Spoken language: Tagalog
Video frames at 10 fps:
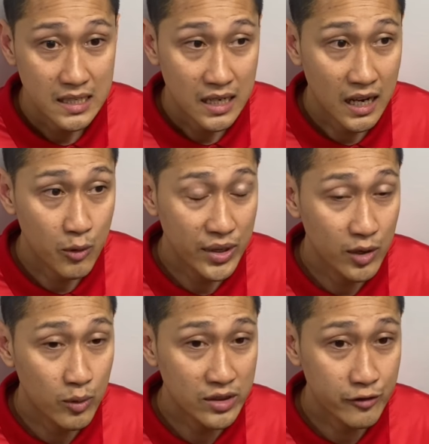Uh, we
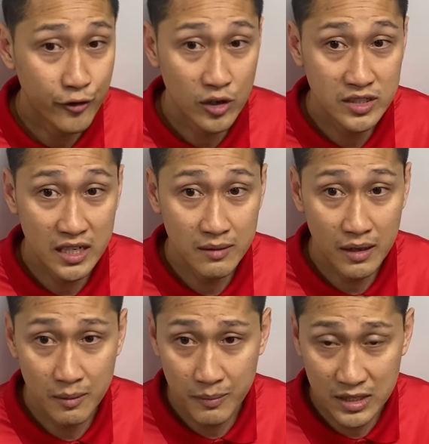didn't want to force it.
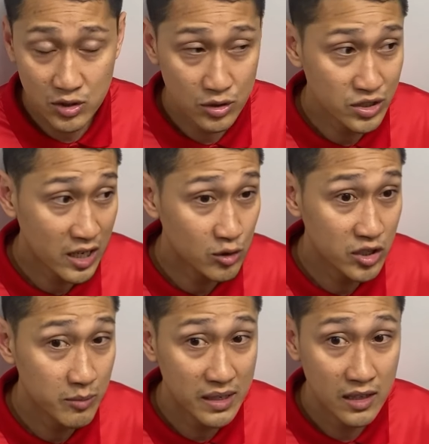Medyo siya gusto
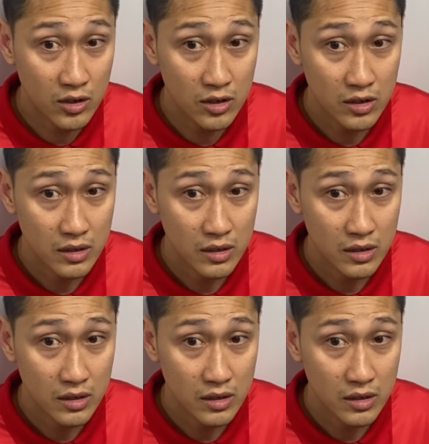niya maglaro.